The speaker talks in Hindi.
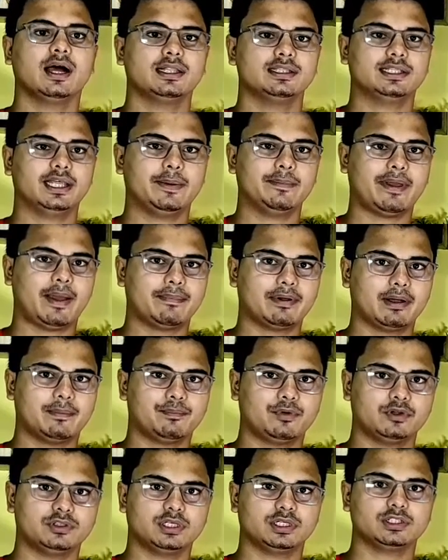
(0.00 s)
अंदर में आपका
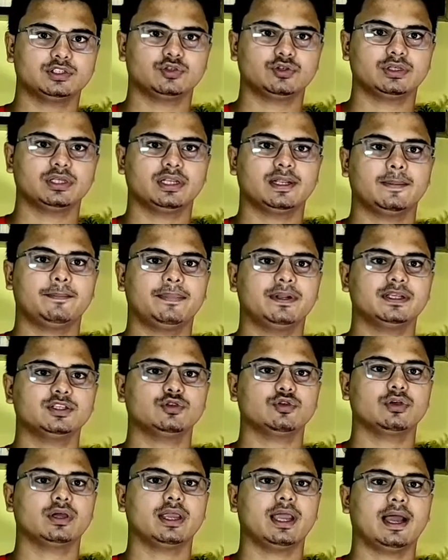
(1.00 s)
प्रोडक्ट जो कि
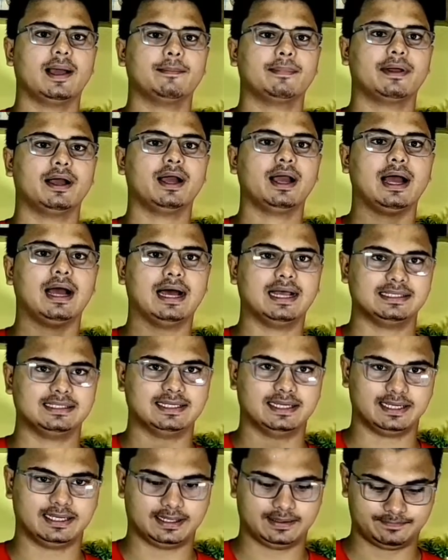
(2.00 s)
रिप्लेस होके आपका आ
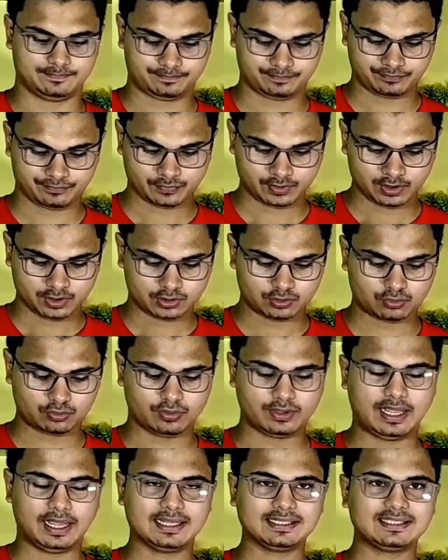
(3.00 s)
जाएगा
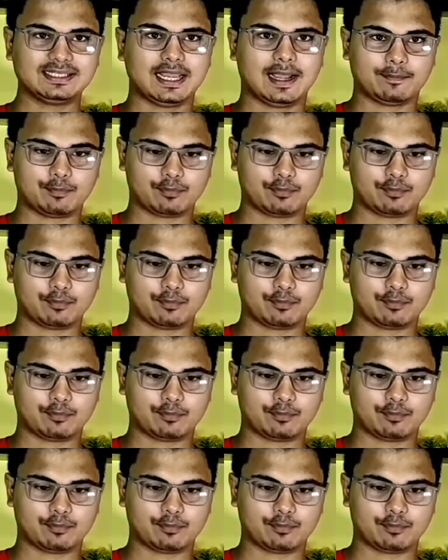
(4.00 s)
तो यहाँ से